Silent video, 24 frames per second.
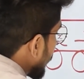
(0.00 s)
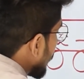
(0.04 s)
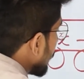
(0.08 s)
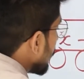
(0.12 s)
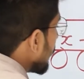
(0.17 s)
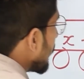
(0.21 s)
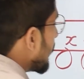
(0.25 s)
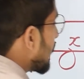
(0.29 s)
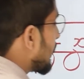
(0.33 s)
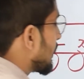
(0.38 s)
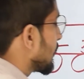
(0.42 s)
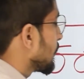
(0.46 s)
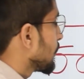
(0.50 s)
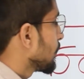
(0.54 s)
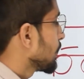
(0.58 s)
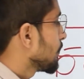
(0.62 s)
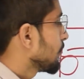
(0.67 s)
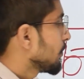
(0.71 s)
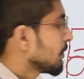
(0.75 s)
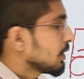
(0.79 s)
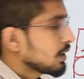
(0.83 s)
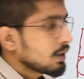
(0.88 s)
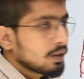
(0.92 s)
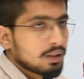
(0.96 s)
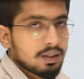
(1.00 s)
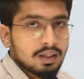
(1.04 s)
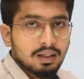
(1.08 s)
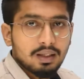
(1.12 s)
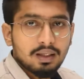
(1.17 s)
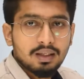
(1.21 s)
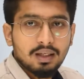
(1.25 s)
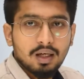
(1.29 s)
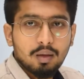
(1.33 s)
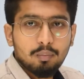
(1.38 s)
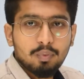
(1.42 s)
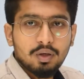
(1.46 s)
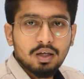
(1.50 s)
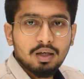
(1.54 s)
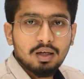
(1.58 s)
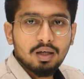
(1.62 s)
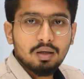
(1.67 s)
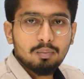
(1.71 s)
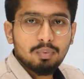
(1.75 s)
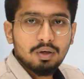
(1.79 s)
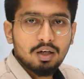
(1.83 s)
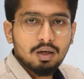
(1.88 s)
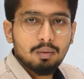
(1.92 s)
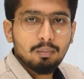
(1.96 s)
खंबा है ठीक है यहाँ पे
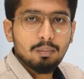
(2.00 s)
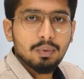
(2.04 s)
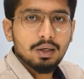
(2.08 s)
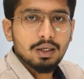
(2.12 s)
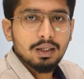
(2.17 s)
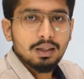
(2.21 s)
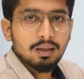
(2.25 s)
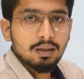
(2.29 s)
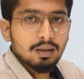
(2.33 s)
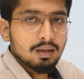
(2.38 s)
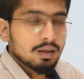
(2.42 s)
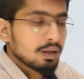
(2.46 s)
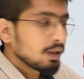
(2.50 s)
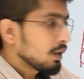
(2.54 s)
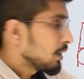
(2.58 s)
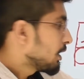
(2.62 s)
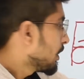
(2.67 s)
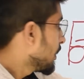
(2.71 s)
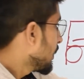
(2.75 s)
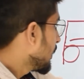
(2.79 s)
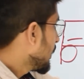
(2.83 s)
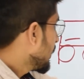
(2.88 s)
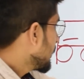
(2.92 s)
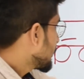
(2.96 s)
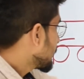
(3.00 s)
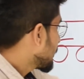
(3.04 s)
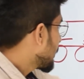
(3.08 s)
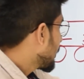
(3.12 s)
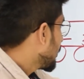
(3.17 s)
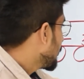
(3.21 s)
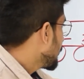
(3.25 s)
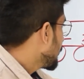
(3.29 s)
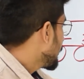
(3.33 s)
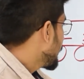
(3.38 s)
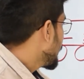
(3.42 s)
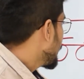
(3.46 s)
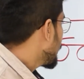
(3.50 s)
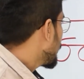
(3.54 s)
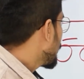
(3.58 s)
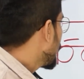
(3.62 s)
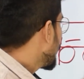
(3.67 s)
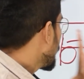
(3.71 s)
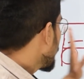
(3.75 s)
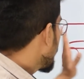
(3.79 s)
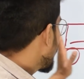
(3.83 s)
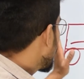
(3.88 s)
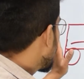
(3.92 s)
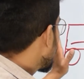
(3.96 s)
कहीं पे खंबा है इस खंबे
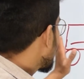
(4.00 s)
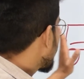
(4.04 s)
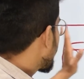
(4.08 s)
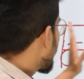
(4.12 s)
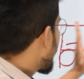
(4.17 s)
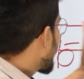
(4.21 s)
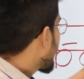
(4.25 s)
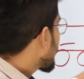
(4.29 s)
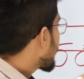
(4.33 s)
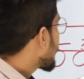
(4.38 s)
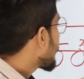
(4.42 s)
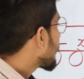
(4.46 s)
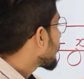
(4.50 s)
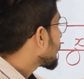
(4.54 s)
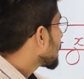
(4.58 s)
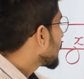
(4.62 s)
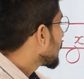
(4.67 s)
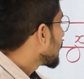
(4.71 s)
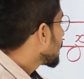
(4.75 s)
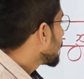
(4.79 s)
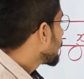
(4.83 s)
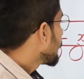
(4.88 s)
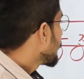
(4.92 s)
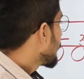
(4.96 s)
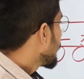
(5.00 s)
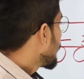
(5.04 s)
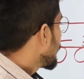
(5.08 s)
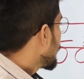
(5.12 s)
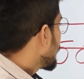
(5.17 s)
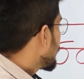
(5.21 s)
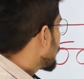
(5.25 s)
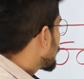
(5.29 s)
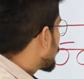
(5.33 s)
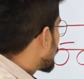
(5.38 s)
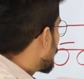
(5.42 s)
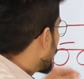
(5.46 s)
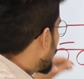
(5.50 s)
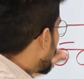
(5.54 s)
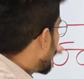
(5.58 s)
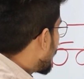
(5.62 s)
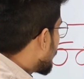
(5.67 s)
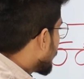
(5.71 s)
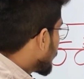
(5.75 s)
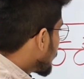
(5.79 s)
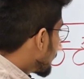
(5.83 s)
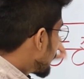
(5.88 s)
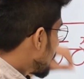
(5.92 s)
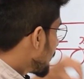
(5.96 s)
को ये बस पार कर रही है
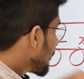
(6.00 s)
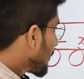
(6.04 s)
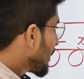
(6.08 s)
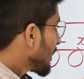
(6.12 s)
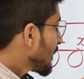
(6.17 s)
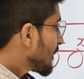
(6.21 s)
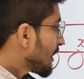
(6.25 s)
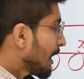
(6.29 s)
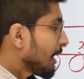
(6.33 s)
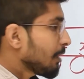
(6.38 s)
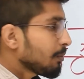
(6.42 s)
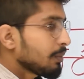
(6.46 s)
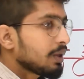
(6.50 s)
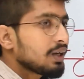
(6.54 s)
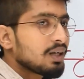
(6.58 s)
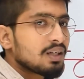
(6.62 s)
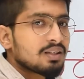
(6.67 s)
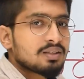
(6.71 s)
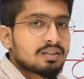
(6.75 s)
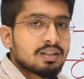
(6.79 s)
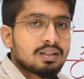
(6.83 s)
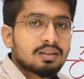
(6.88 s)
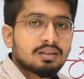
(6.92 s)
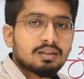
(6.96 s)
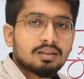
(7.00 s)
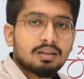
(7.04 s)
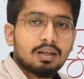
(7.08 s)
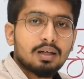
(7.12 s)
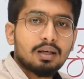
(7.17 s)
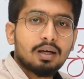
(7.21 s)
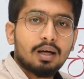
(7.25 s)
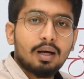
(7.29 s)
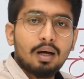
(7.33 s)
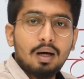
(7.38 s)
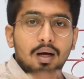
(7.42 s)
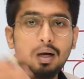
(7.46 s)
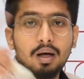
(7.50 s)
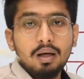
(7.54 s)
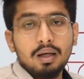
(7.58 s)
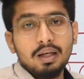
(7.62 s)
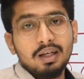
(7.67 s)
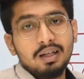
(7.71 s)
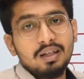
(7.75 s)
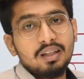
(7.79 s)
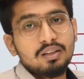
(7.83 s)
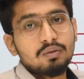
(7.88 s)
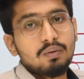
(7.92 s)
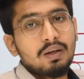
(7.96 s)
तो ये मैंने टाइम एंड डिस्टेंस का
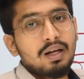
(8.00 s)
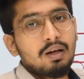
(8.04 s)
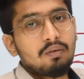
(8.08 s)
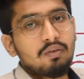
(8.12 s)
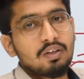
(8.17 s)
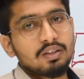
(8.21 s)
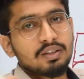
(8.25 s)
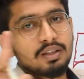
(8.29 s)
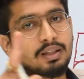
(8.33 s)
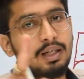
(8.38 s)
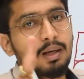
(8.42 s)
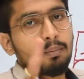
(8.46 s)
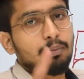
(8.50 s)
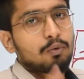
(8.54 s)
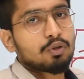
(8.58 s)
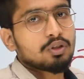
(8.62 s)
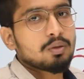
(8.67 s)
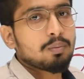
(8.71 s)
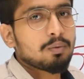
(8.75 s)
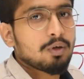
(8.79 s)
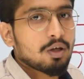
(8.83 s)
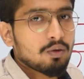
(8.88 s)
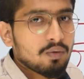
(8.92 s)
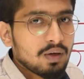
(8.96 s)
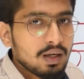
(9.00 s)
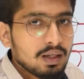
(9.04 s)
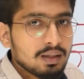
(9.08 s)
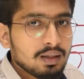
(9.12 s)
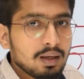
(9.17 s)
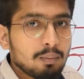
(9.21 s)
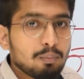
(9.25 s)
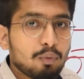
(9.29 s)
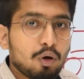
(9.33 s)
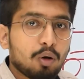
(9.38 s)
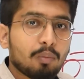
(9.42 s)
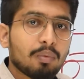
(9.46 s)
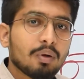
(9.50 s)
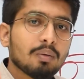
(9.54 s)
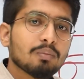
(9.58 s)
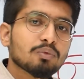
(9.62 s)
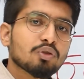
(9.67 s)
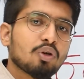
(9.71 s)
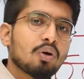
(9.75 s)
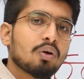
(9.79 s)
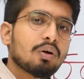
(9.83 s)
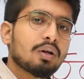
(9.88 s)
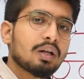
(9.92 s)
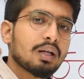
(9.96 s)
इंग्लिश वाला वर्जन आपको जब करवाया था प्रॉब्लम्स
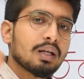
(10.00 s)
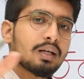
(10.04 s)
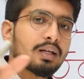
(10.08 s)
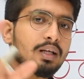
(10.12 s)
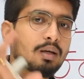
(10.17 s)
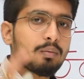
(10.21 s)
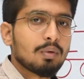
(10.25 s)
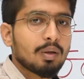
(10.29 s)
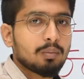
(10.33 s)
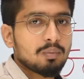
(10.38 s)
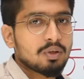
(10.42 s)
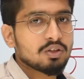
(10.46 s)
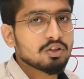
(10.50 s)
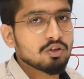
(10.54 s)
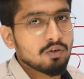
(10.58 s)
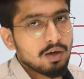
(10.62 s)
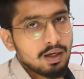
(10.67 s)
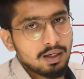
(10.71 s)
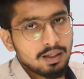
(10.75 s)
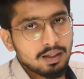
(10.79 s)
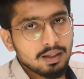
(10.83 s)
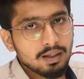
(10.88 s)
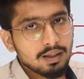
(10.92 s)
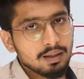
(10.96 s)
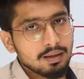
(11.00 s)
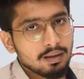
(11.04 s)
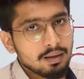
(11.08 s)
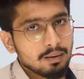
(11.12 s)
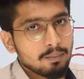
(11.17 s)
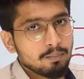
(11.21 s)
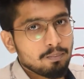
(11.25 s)
ऑन ट्रेन के भी हमने सवाल किए थे